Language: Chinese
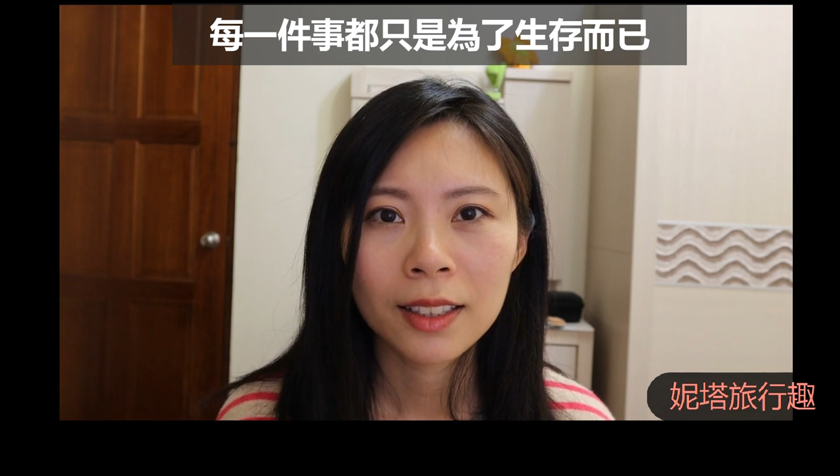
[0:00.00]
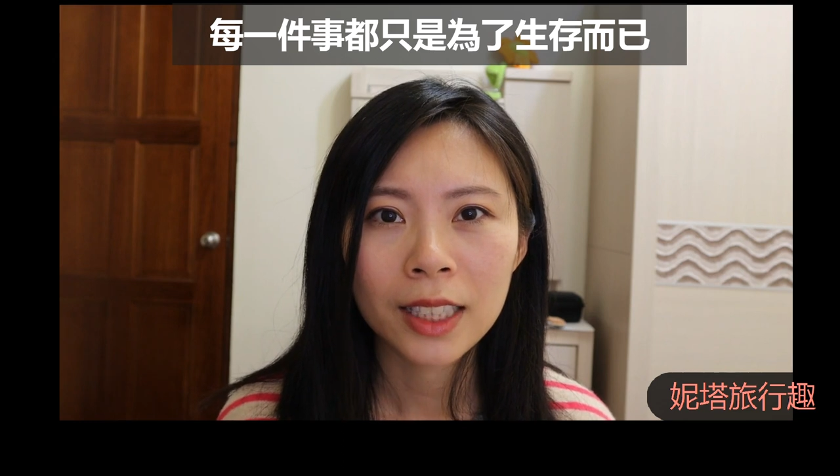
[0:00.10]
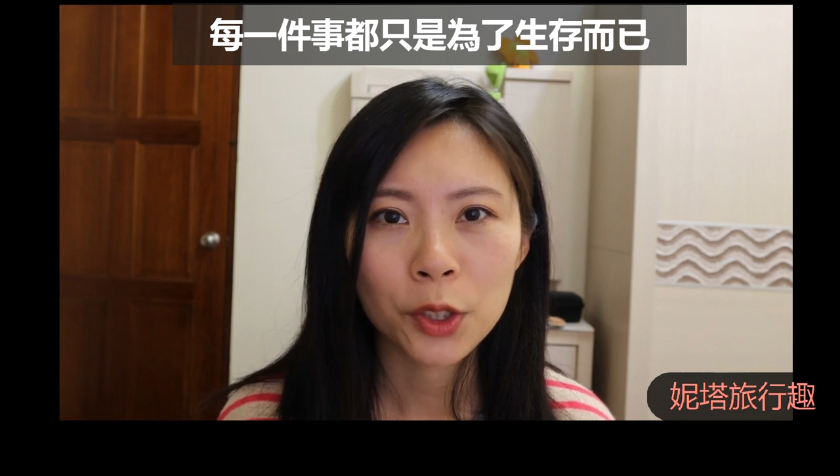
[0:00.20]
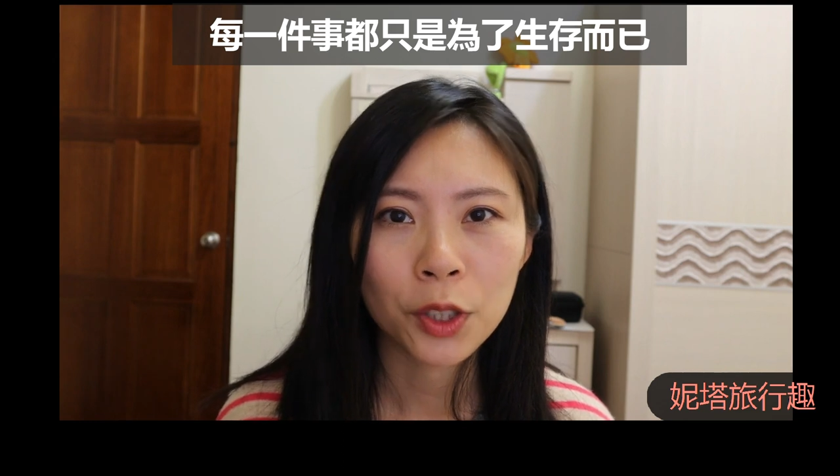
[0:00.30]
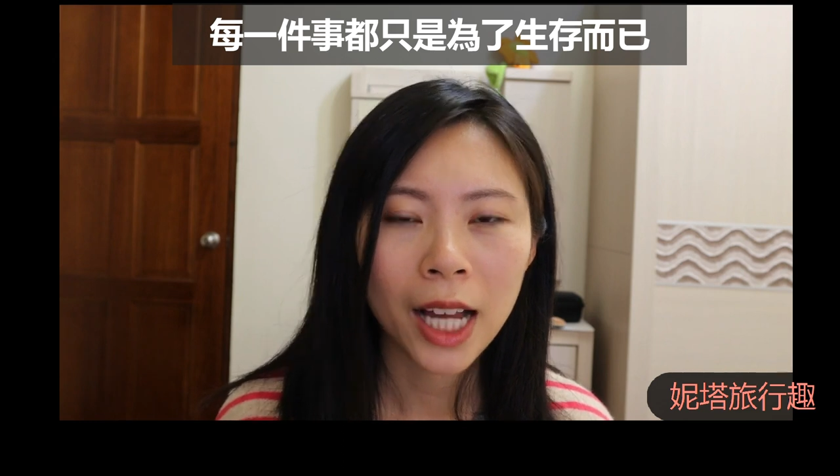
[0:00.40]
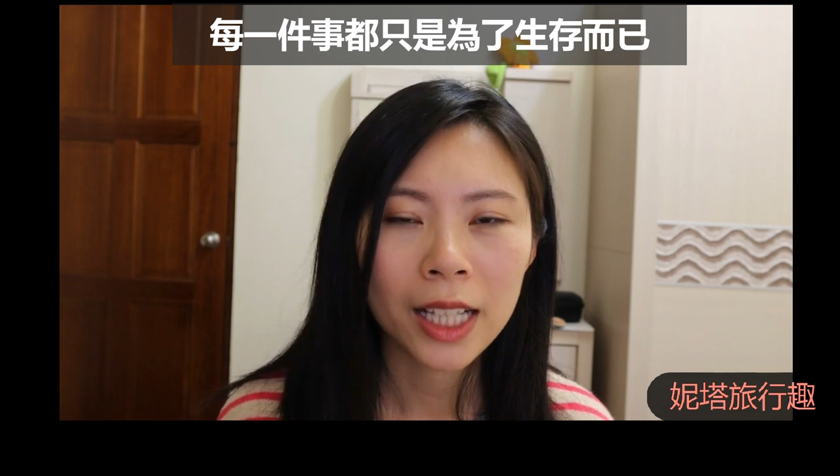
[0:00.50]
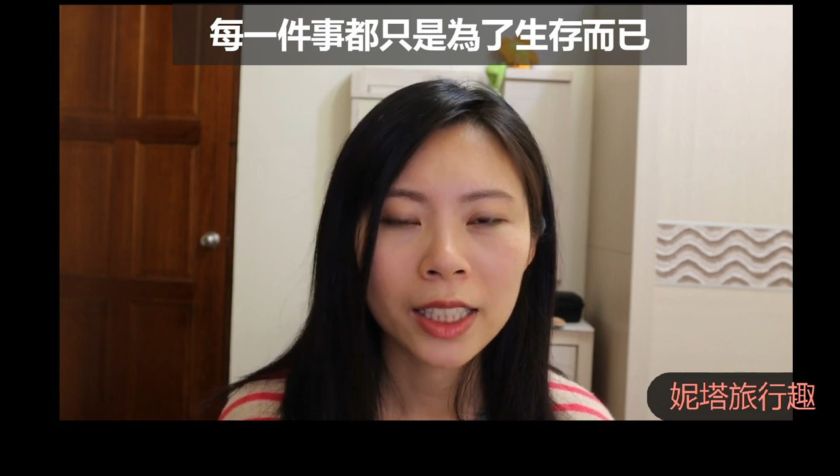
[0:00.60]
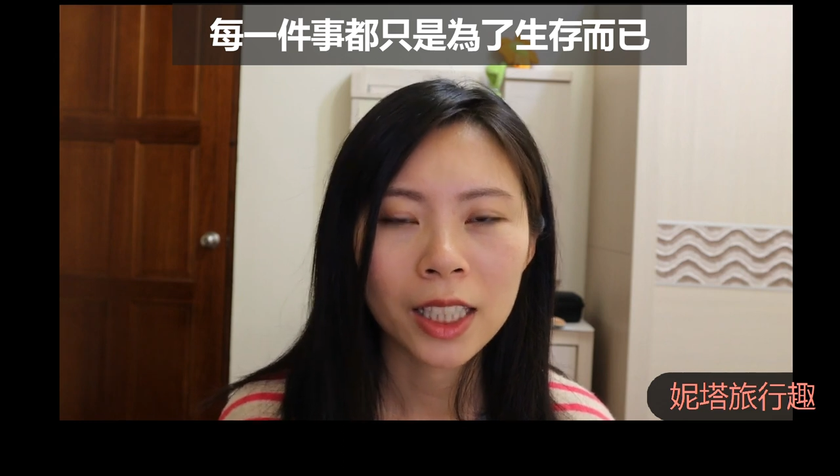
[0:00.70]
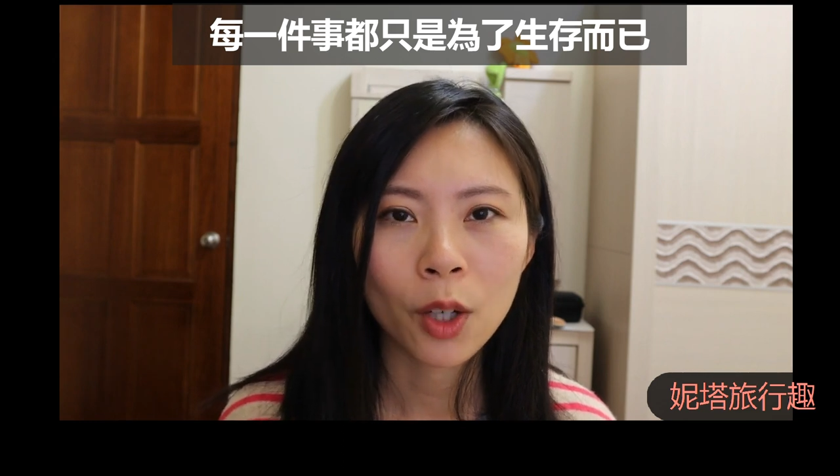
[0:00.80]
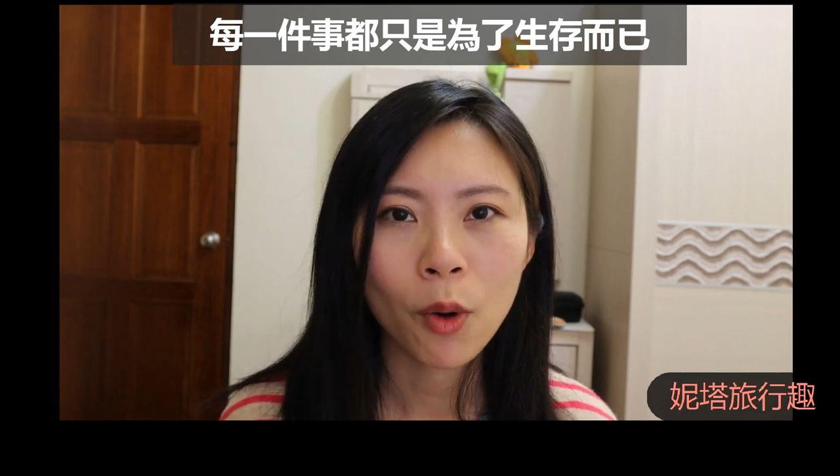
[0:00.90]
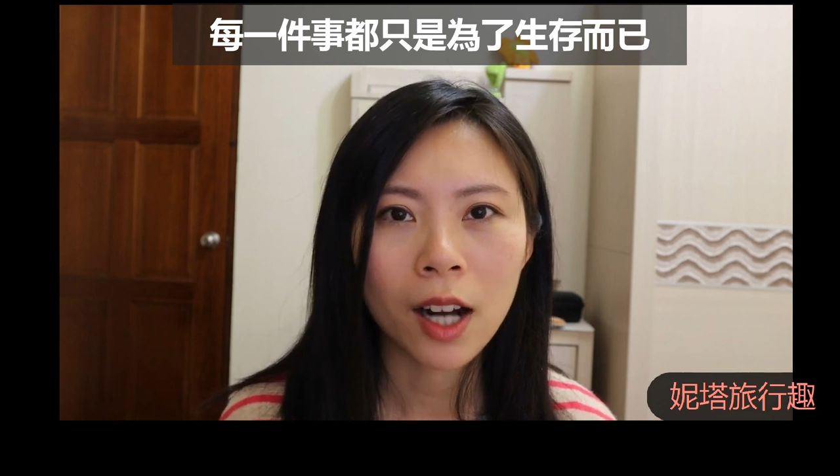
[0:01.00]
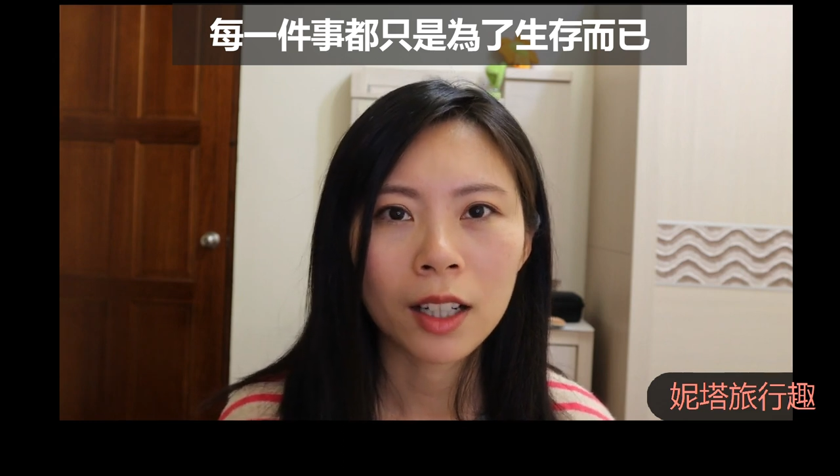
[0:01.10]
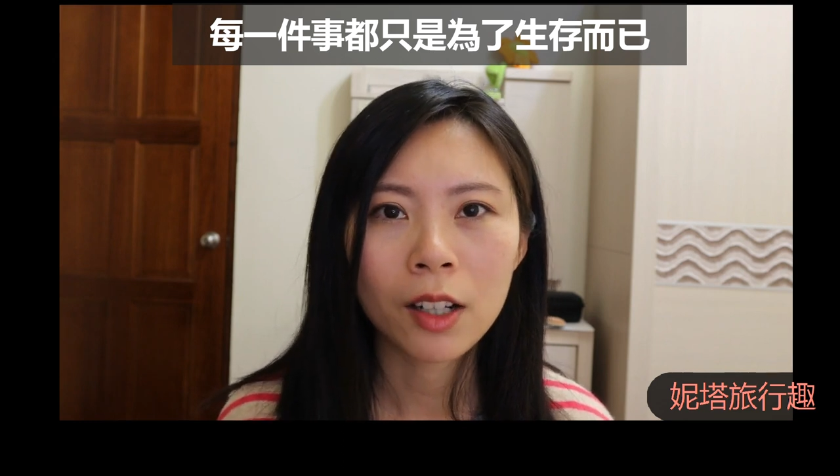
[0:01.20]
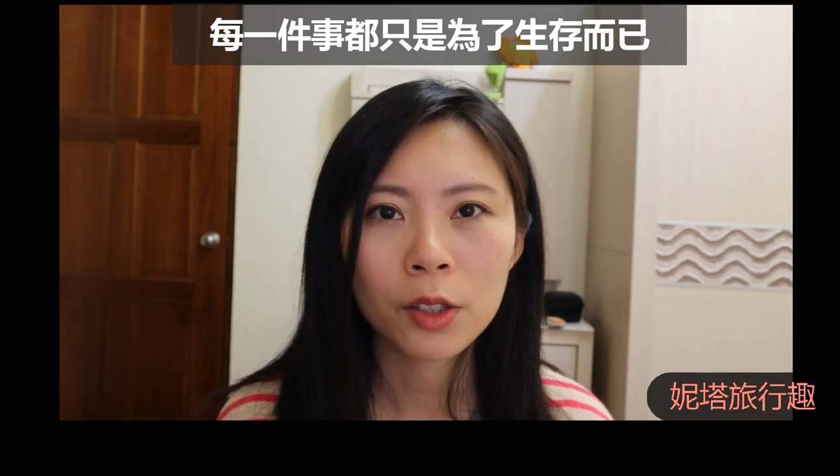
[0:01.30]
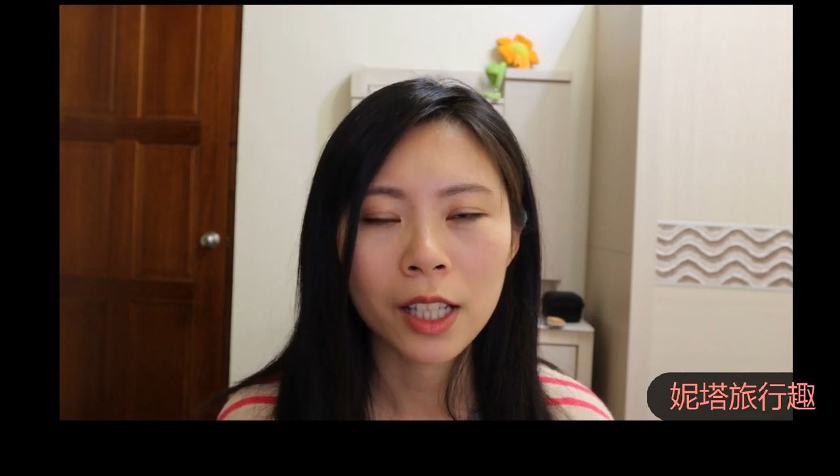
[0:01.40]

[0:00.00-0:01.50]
再去看情况，然后